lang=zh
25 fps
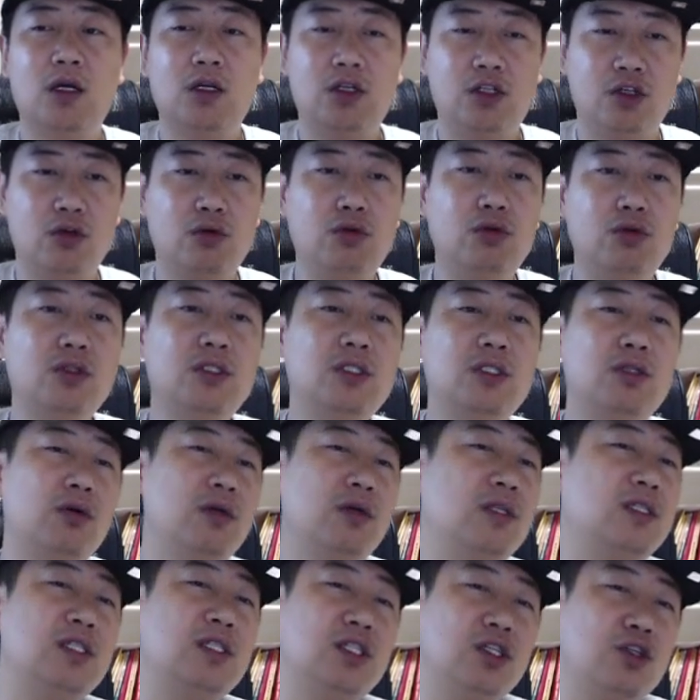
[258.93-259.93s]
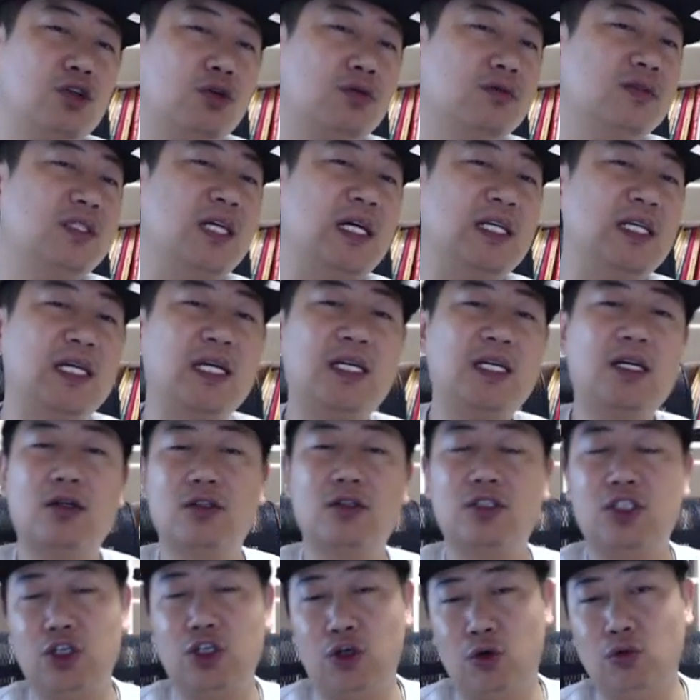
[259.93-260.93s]
由于资源集中，再加上
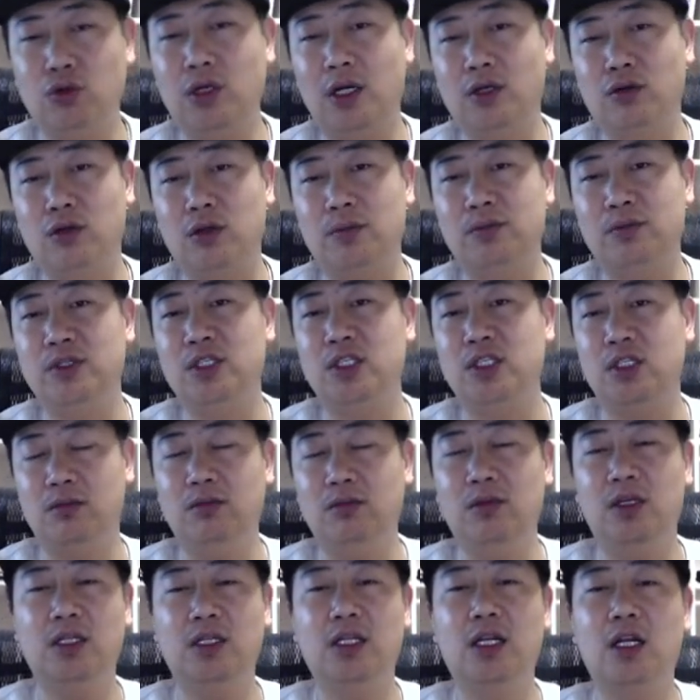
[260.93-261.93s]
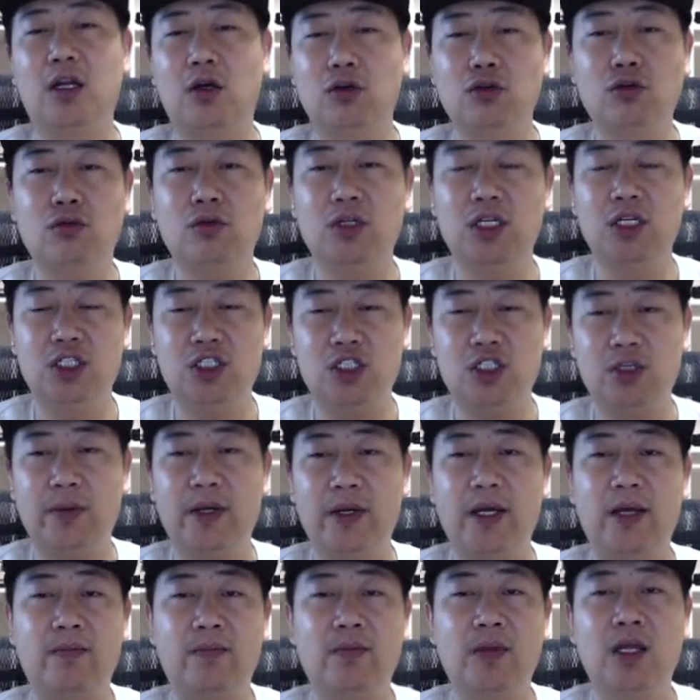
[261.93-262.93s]
酋长对平民的劳动力支
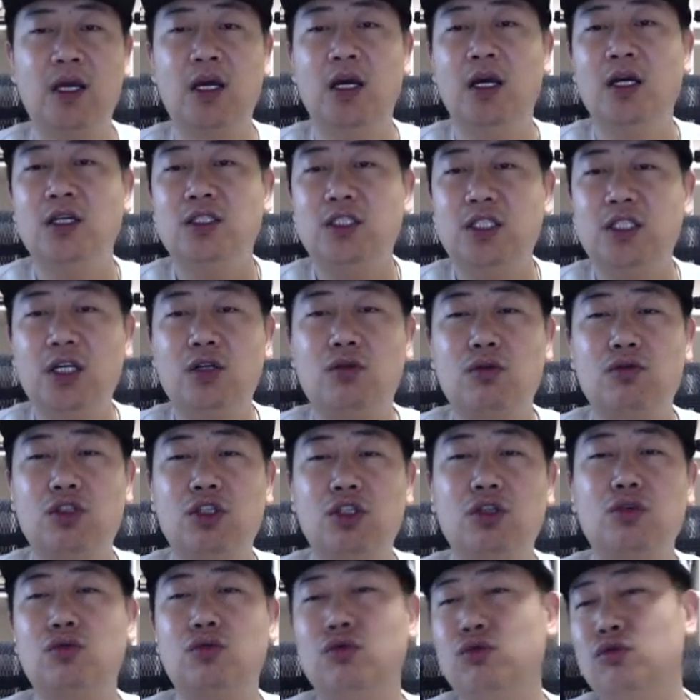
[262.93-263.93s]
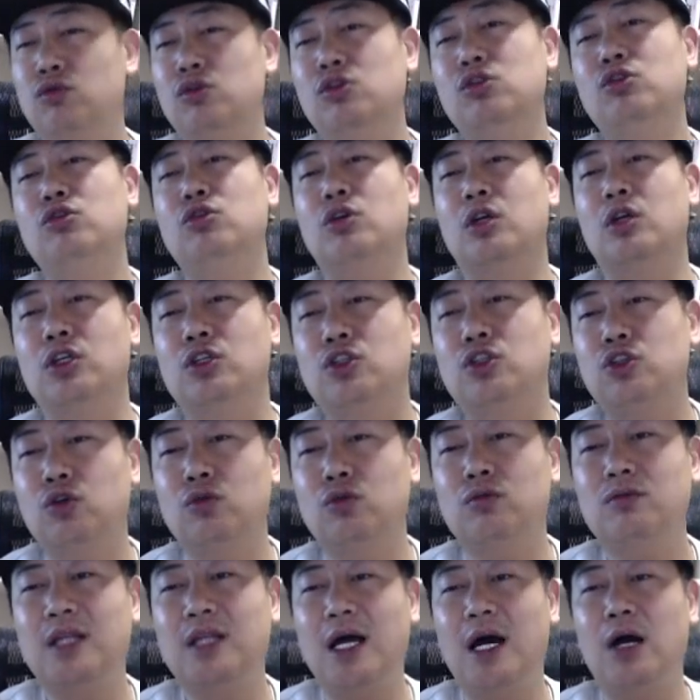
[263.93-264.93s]
配，这种制度允许了
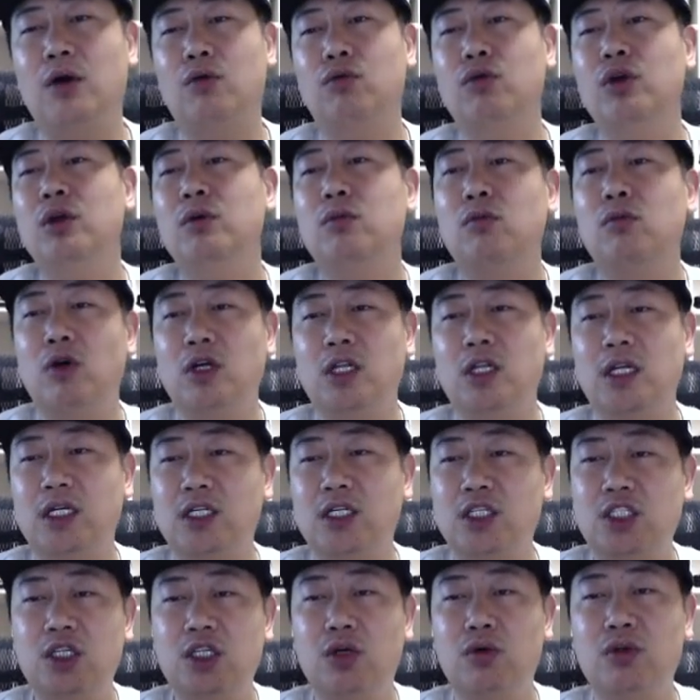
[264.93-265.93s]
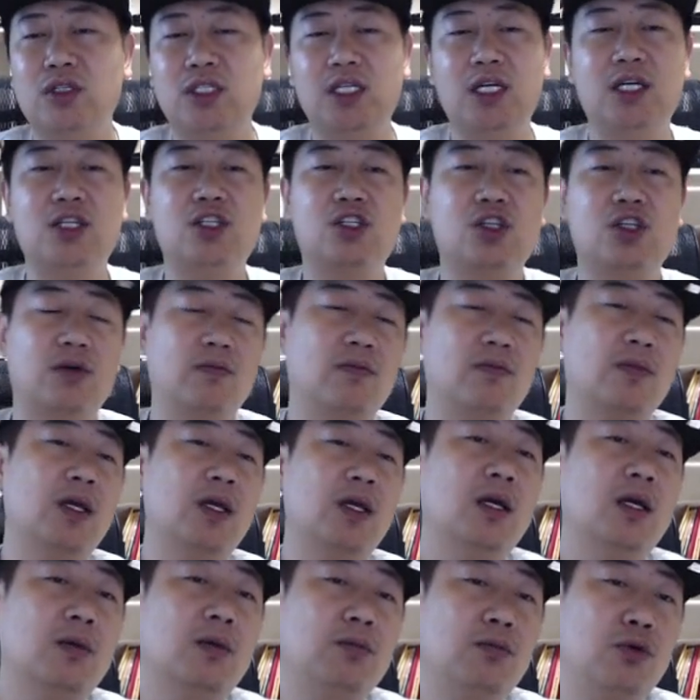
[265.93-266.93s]
中大规模的社会建设，
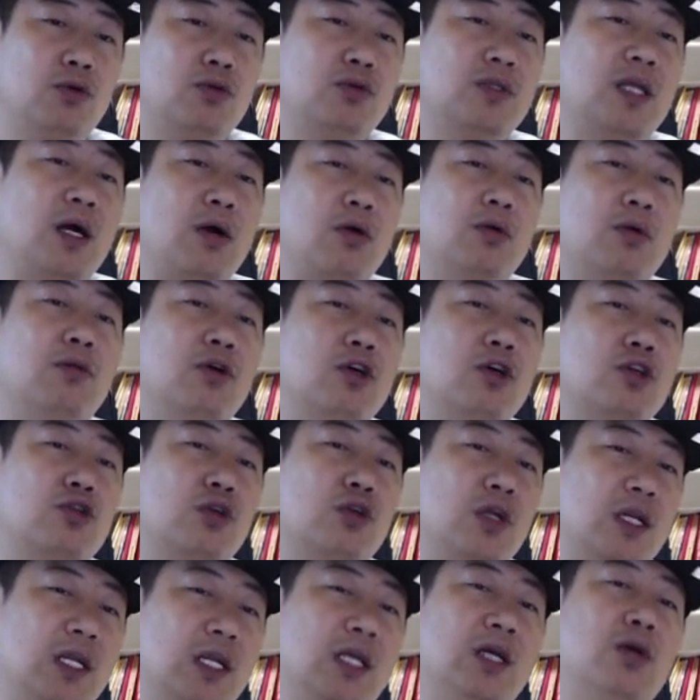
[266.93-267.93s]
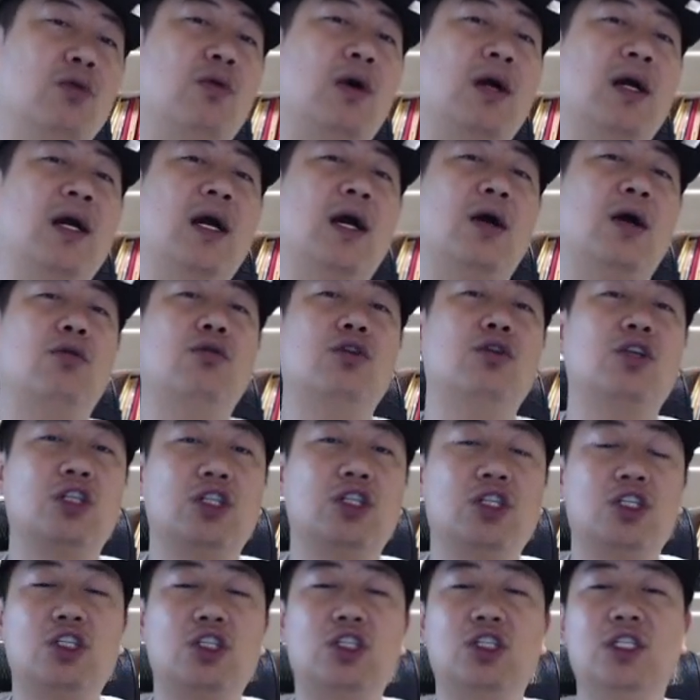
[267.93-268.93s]
比如大规模水利灌溉或者
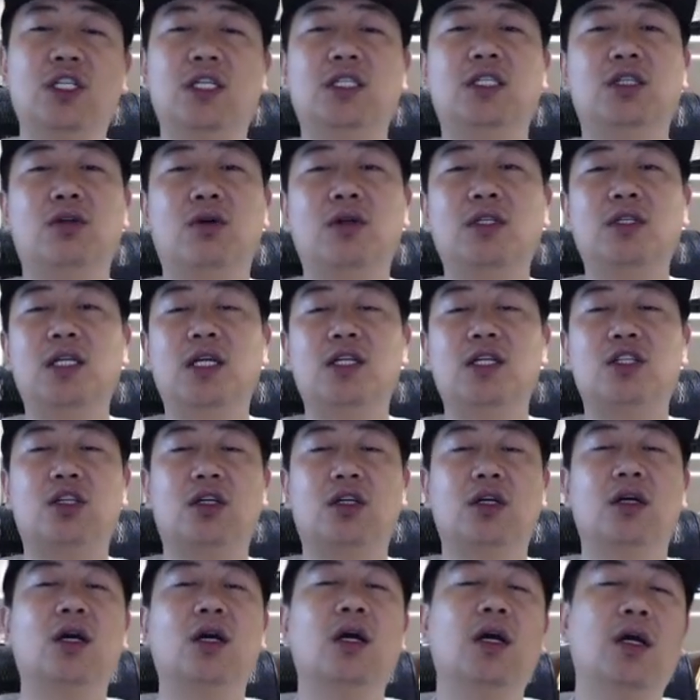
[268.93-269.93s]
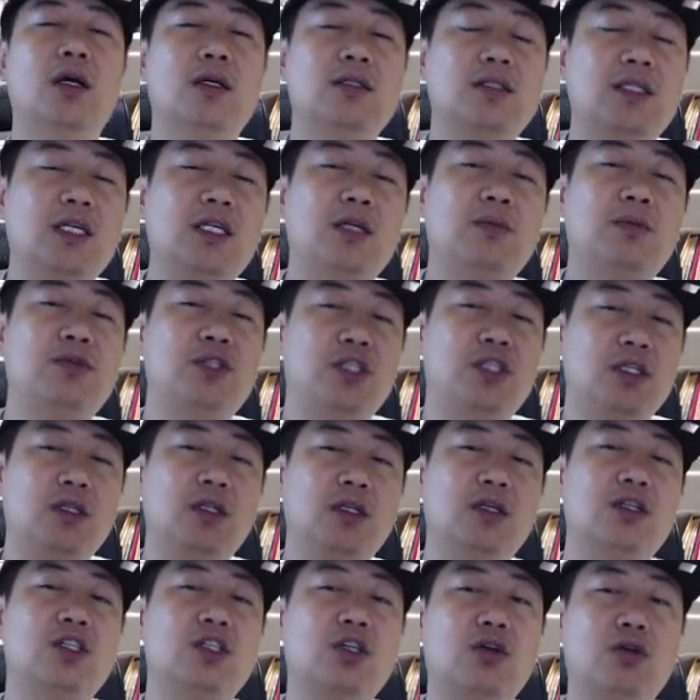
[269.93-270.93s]
是世界奇观建设，在这平
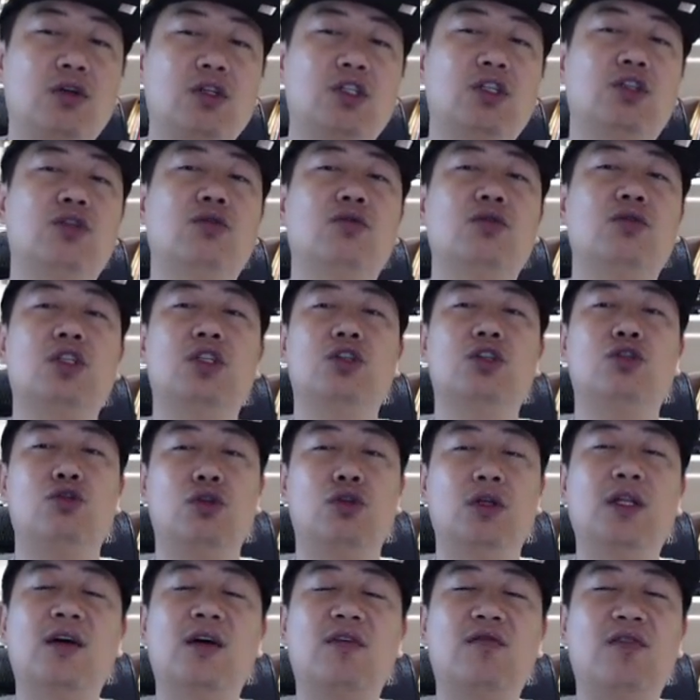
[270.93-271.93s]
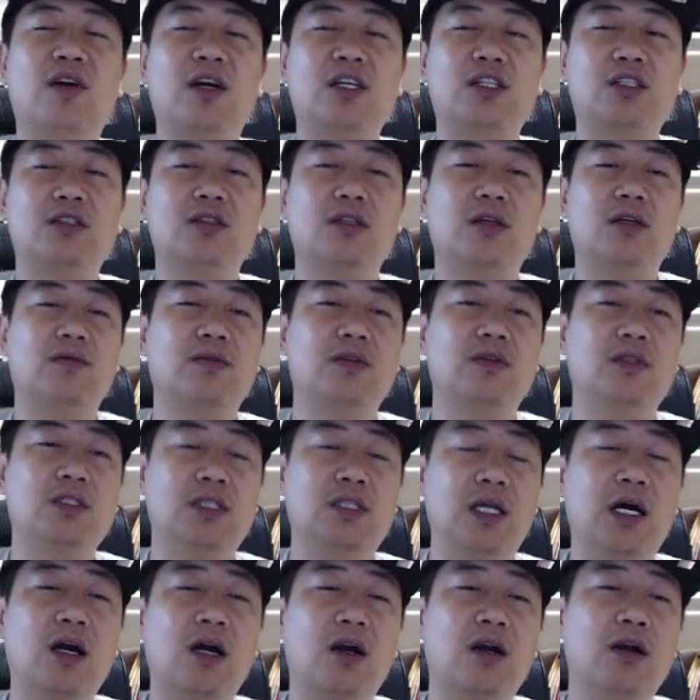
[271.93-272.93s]
等社会之中是绝难发生的。
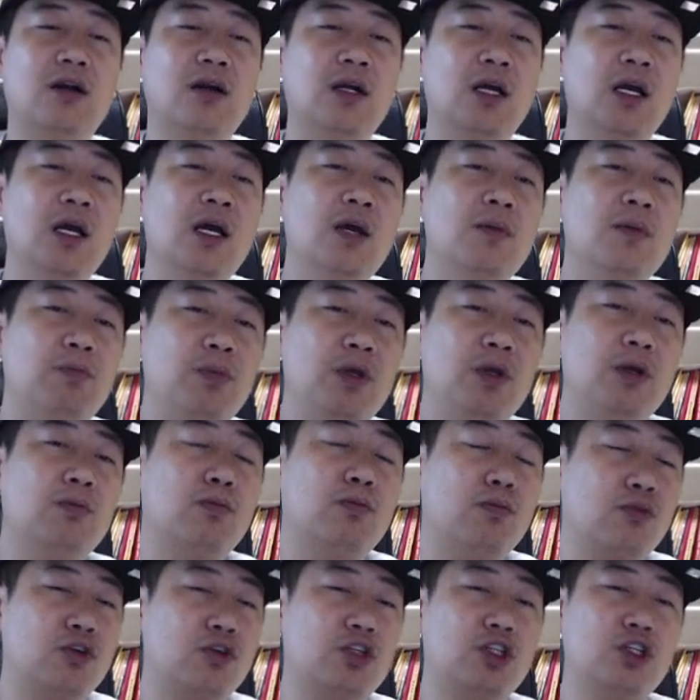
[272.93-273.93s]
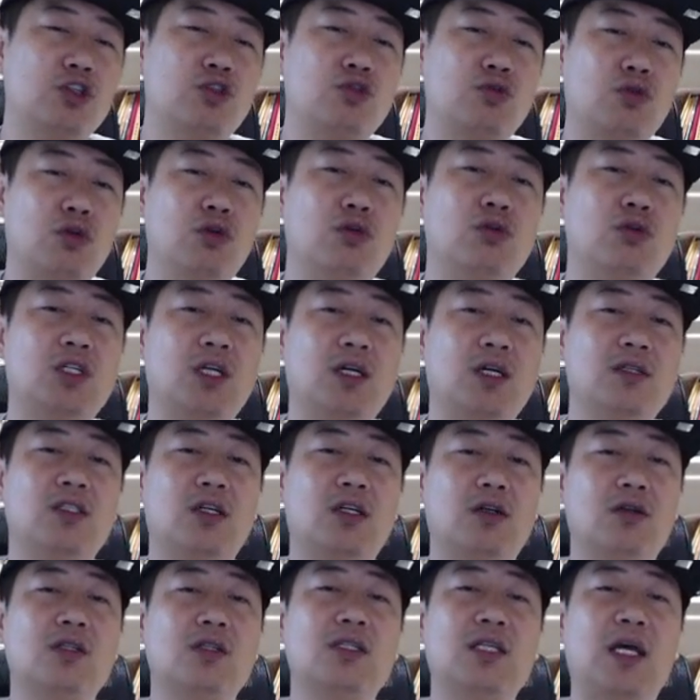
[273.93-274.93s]
然而，并不是所有上
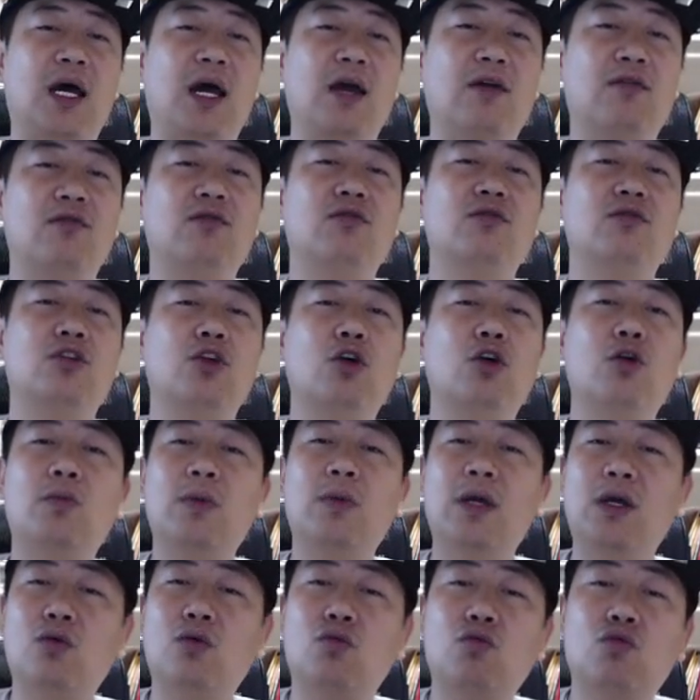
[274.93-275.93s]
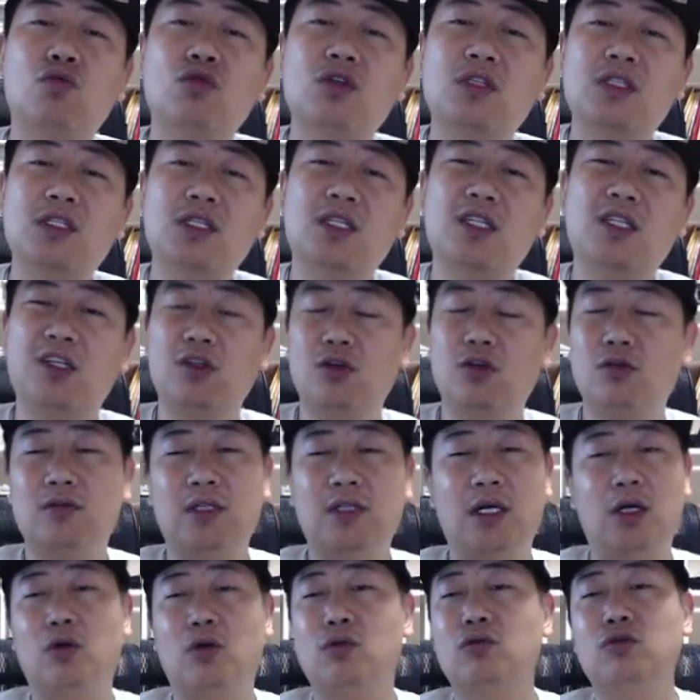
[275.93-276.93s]
缴的财富都被无私的用
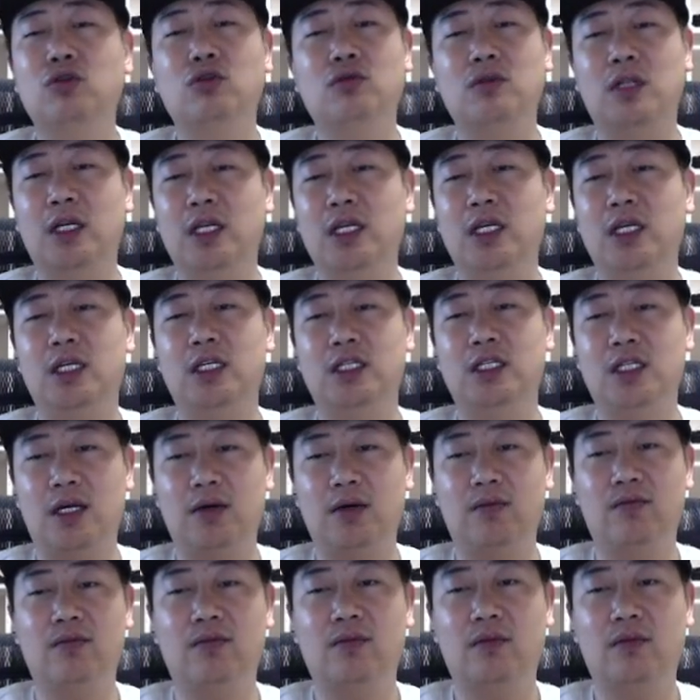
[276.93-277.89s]
在公众的利益上。